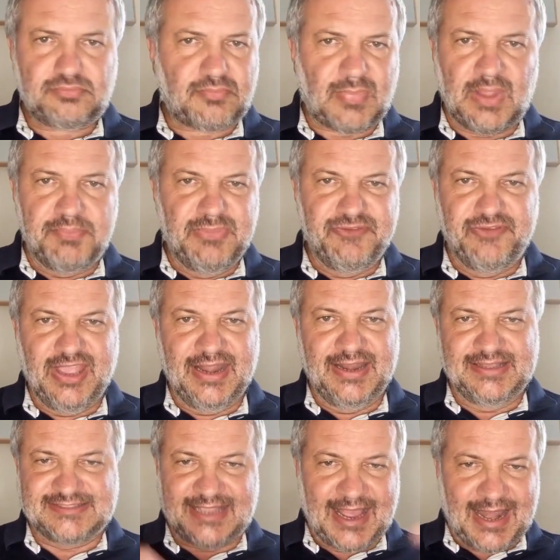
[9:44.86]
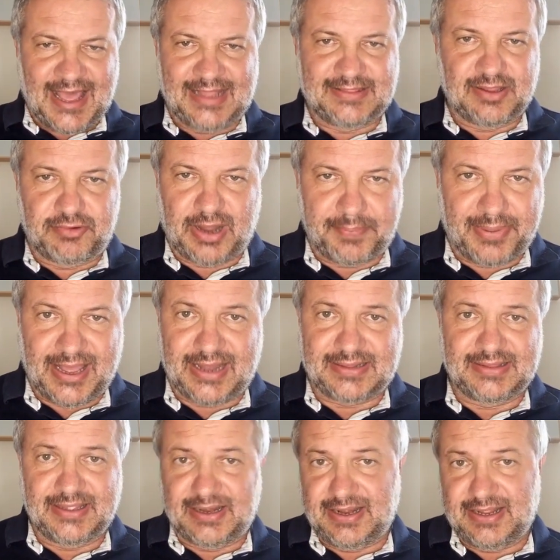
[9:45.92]
mi viene scalata una
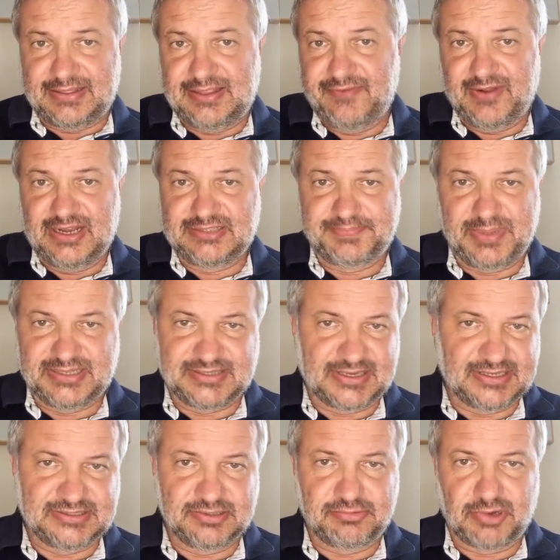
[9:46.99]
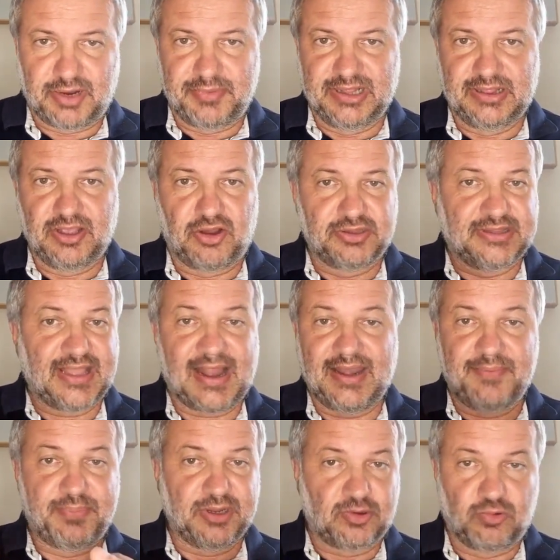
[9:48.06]
parte relativa alle spese che sicuramente ho,
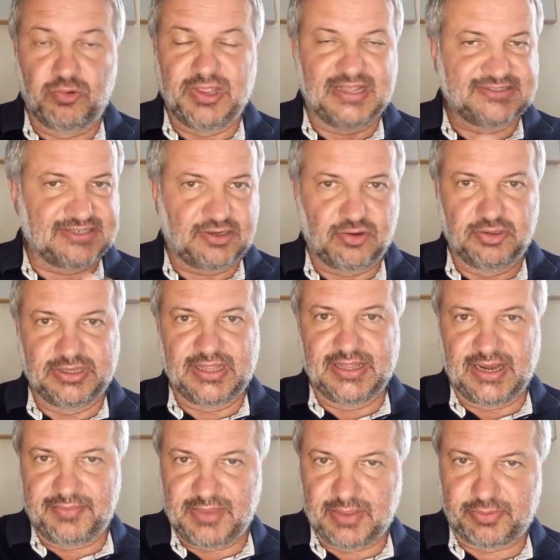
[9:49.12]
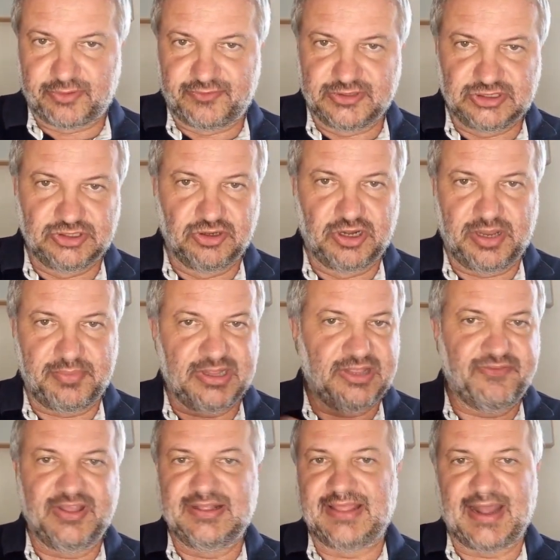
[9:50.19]
tale per cui a seconda della mia professione mi
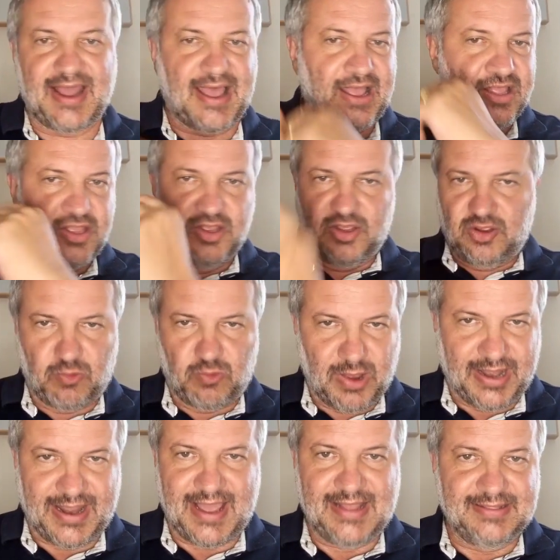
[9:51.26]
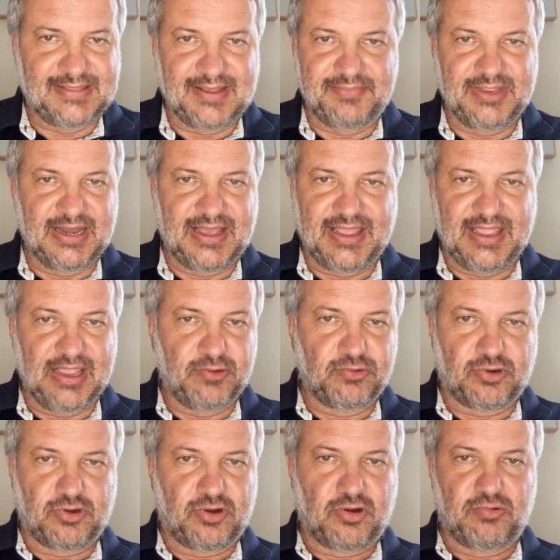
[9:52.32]
diventerà 40.000
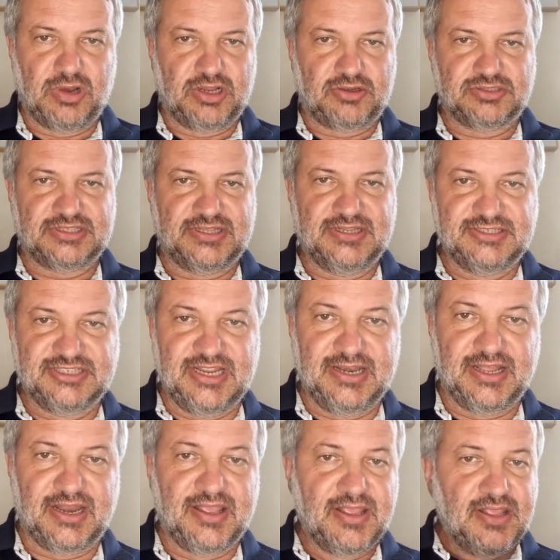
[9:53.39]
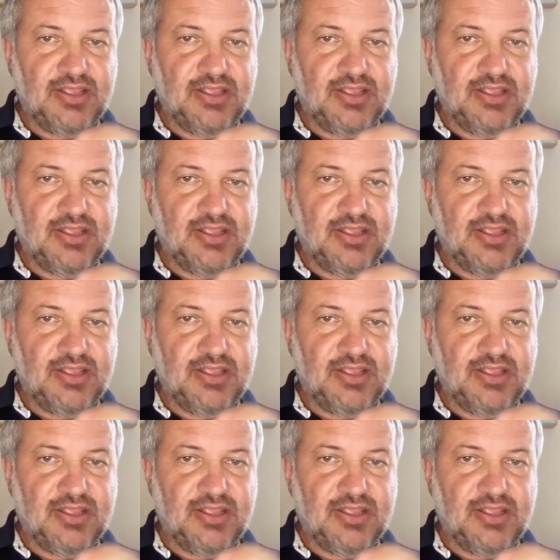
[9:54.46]
euro, no? qualcosa del genere.